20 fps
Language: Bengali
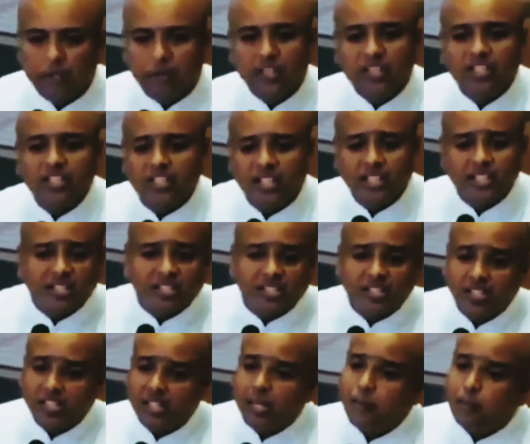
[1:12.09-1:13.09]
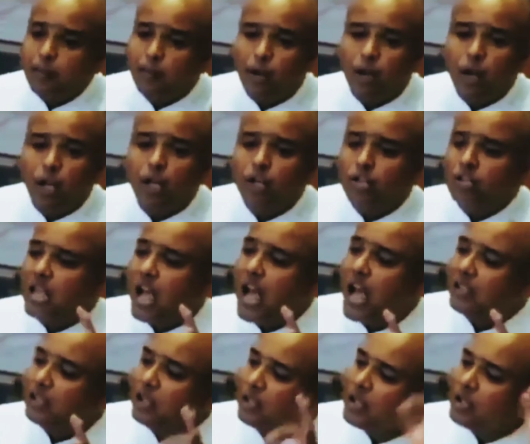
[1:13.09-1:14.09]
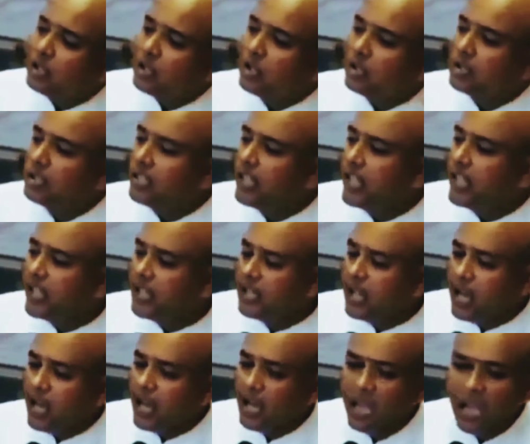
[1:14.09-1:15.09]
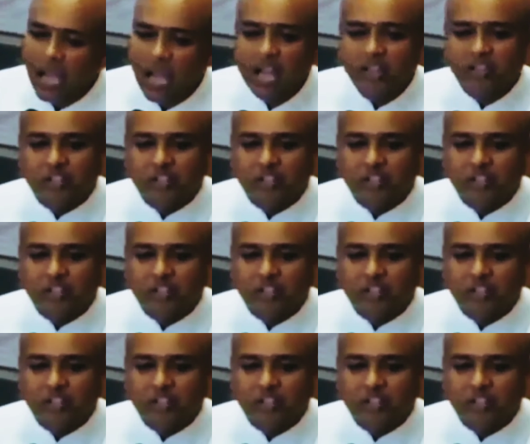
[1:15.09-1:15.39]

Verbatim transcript: সৃষ্টি স্থিতি প্রলয় সাধন শক্তি রেখা